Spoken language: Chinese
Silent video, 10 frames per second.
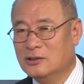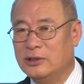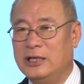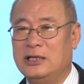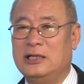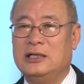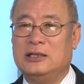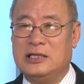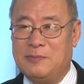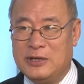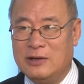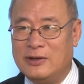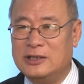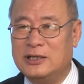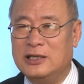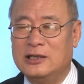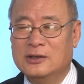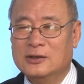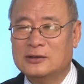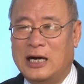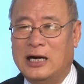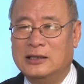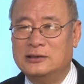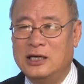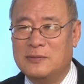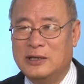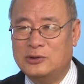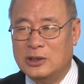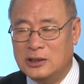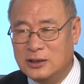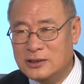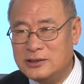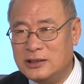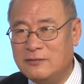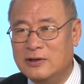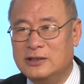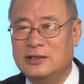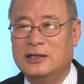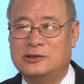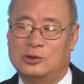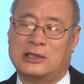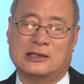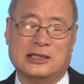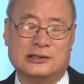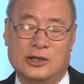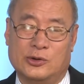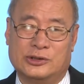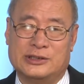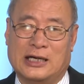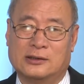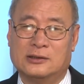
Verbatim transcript: 所以移民的问题，当然这里面最核心的问题就是刚才陈律师讲的。